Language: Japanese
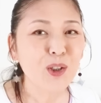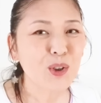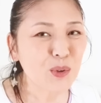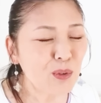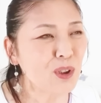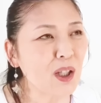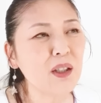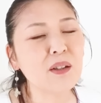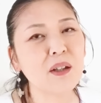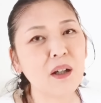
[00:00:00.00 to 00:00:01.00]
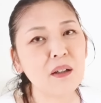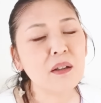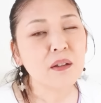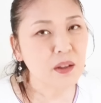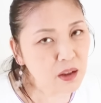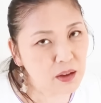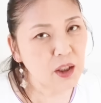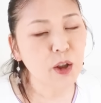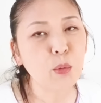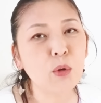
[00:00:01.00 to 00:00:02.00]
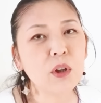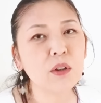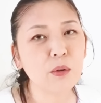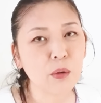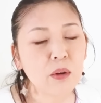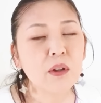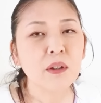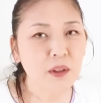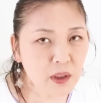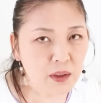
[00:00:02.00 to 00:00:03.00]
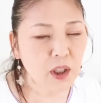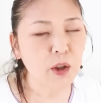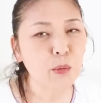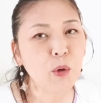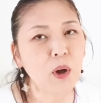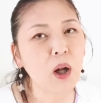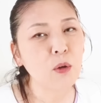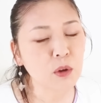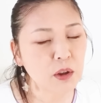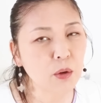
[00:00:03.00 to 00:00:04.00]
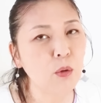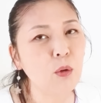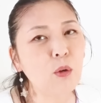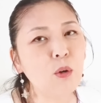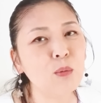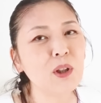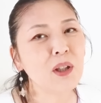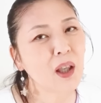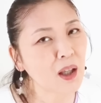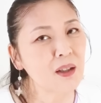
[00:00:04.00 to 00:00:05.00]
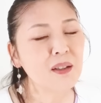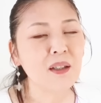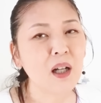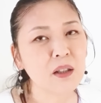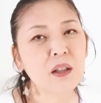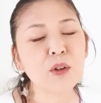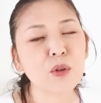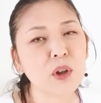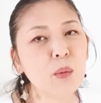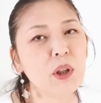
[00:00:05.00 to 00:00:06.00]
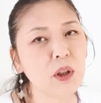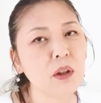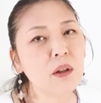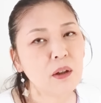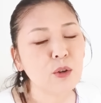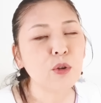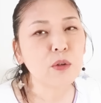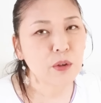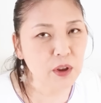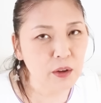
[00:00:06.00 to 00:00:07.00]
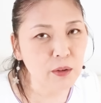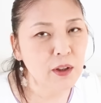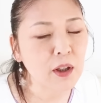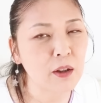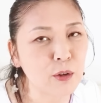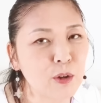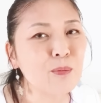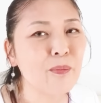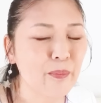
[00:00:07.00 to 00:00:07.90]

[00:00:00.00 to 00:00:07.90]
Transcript: すごくないですか全細胞ですよ。全細胞が同じ方向を向いて、あなたのために努力してくれている。